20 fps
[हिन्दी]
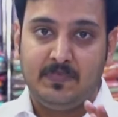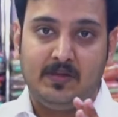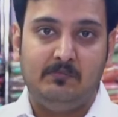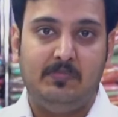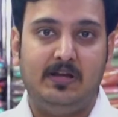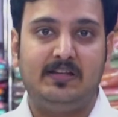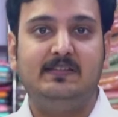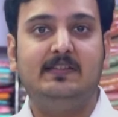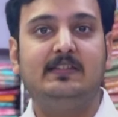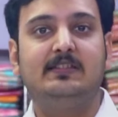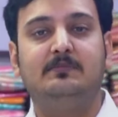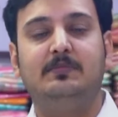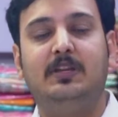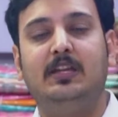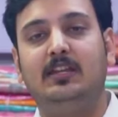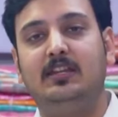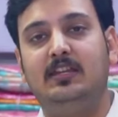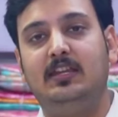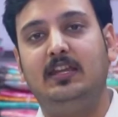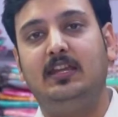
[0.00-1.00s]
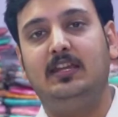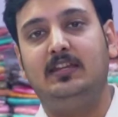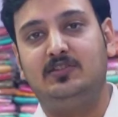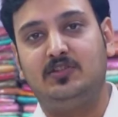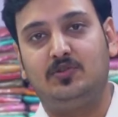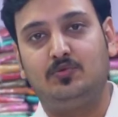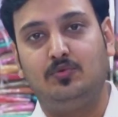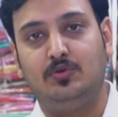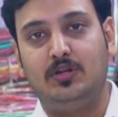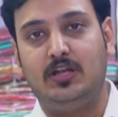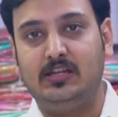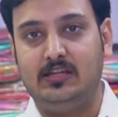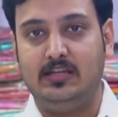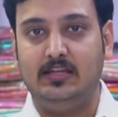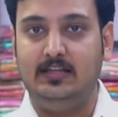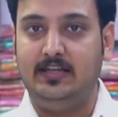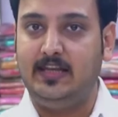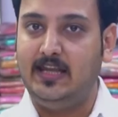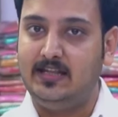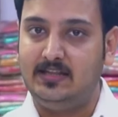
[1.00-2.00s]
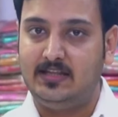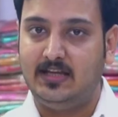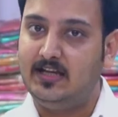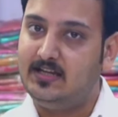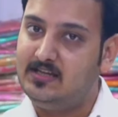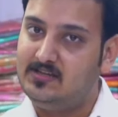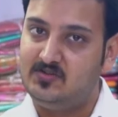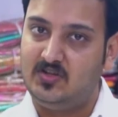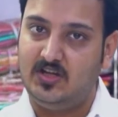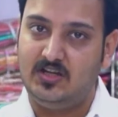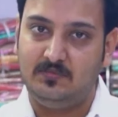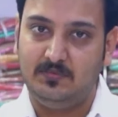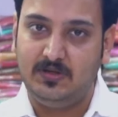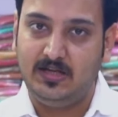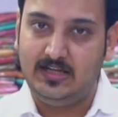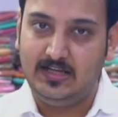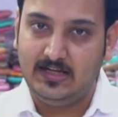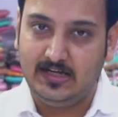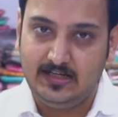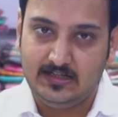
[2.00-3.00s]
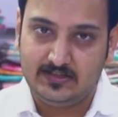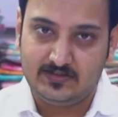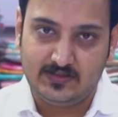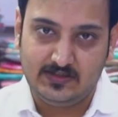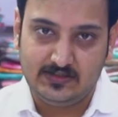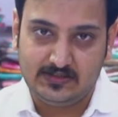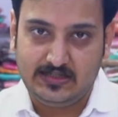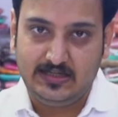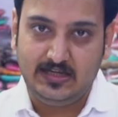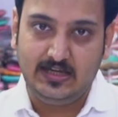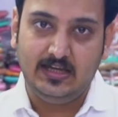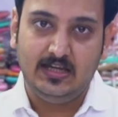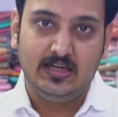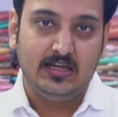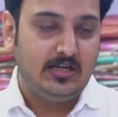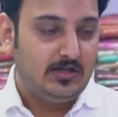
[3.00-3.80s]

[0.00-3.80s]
बस इसमें ये ज़रूर है कि लेंथ हर स्टेट में अलग अलग चलता है